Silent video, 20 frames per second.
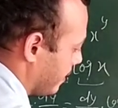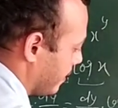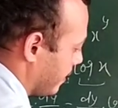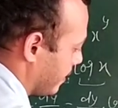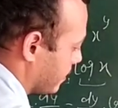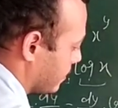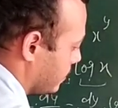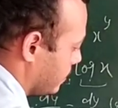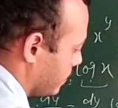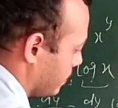
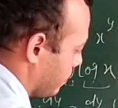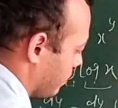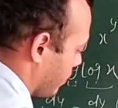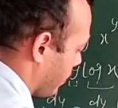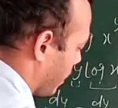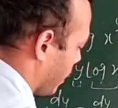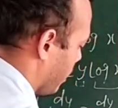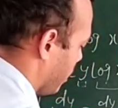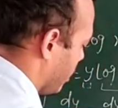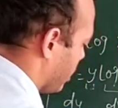एक्स
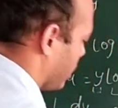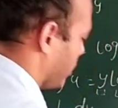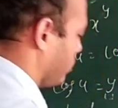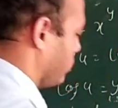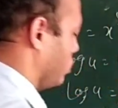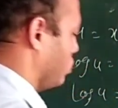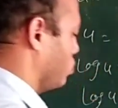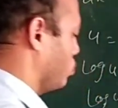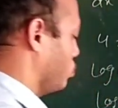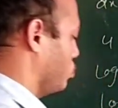अब
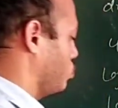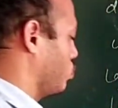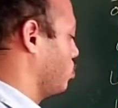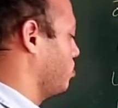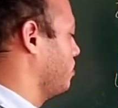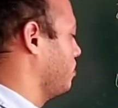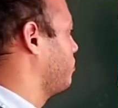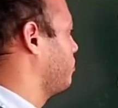u जो भी